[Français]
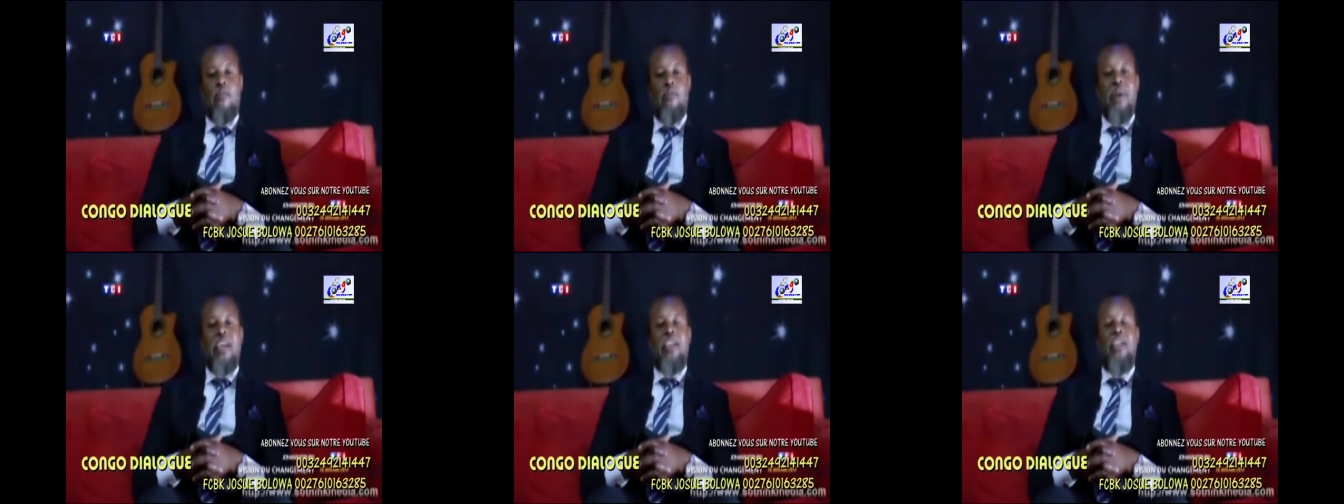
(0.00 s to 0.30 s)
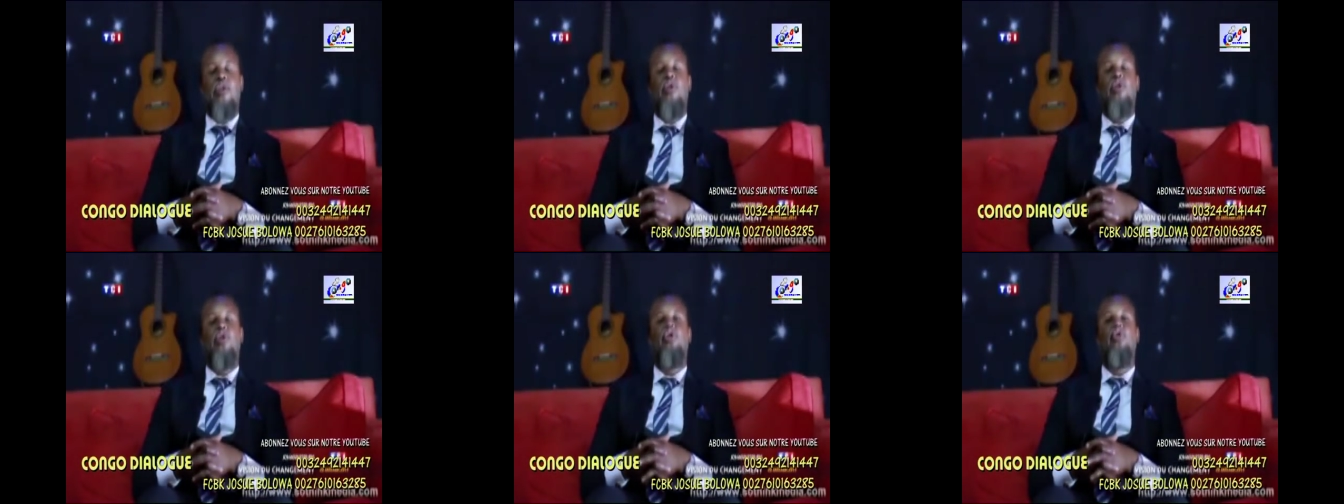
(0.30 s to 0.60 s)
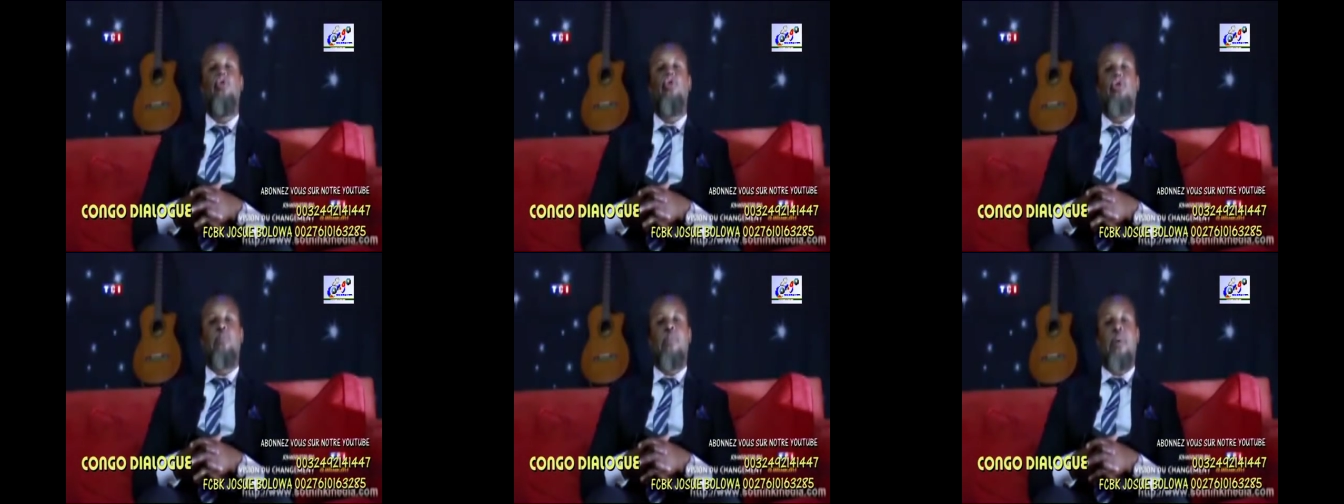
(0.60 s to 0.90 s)
mais qui ne
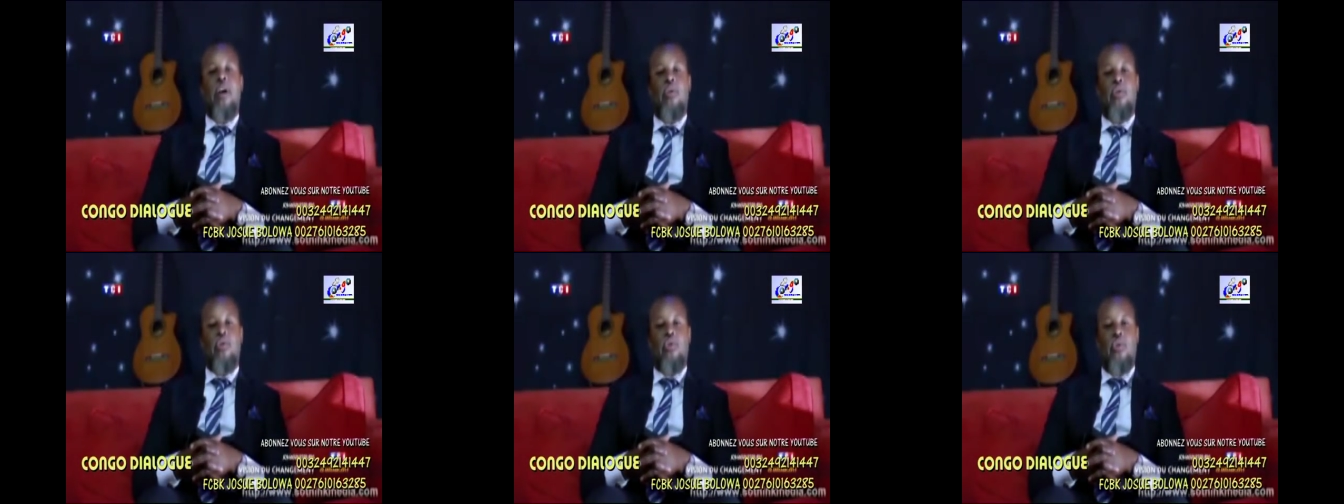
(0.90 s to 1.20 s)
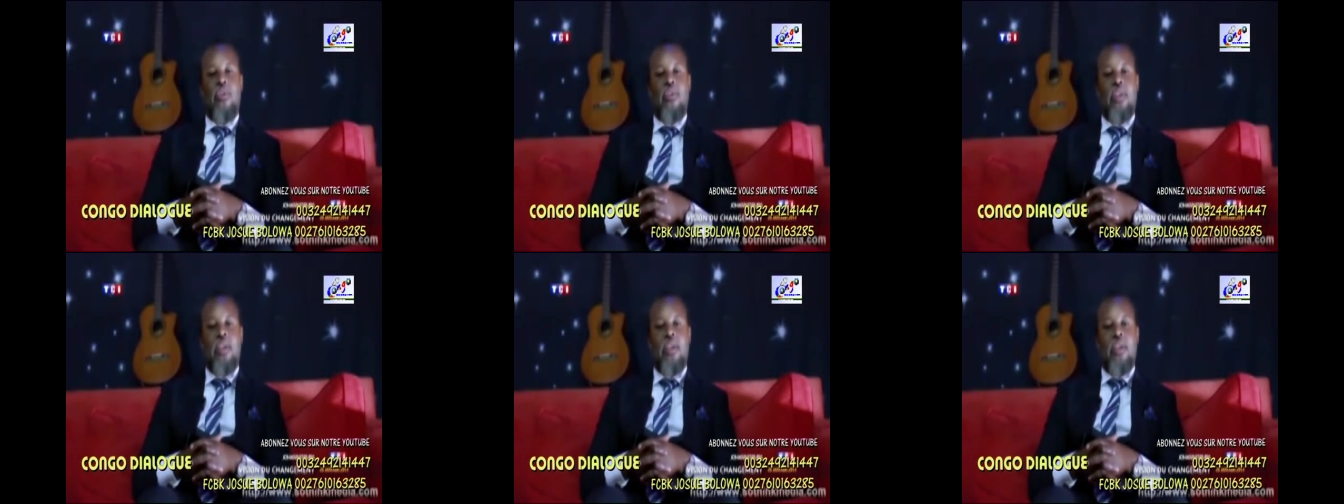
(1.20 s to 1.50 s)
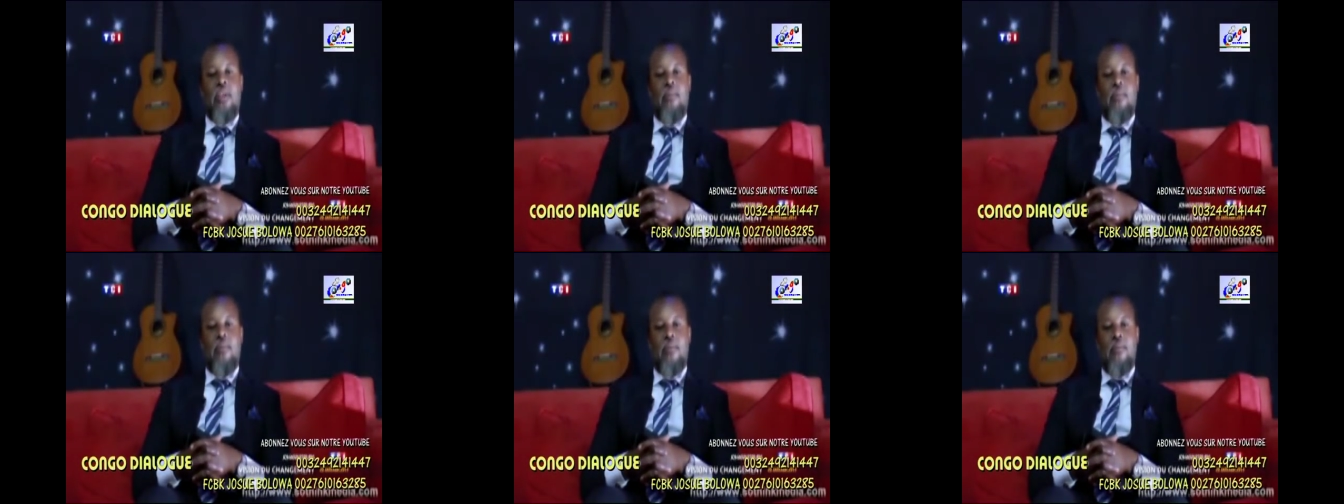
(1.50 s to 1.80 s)
touche pas
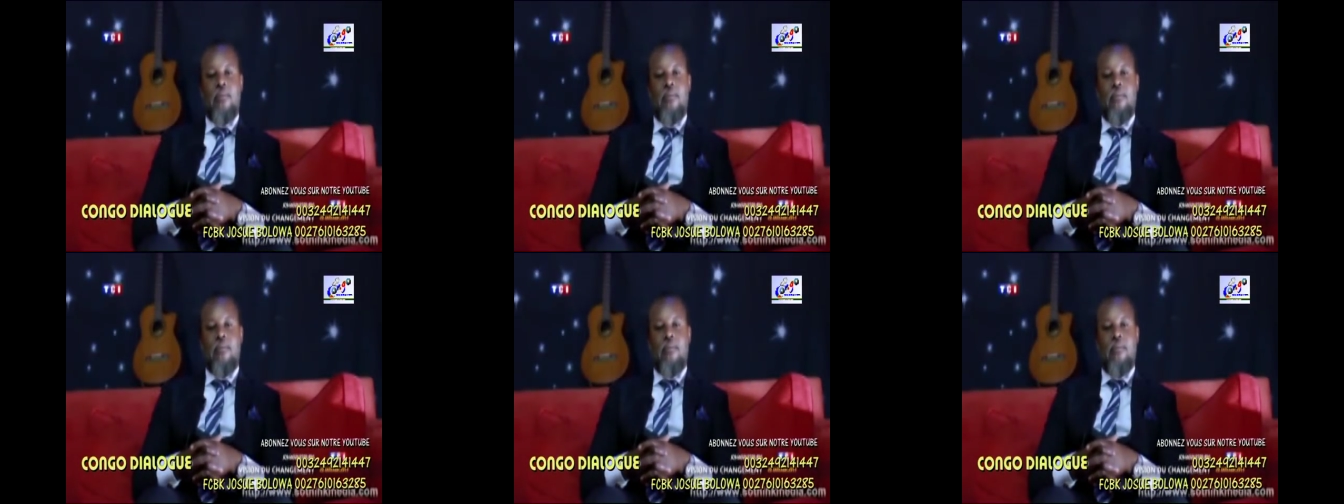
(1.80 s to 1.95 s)
l'occultisme.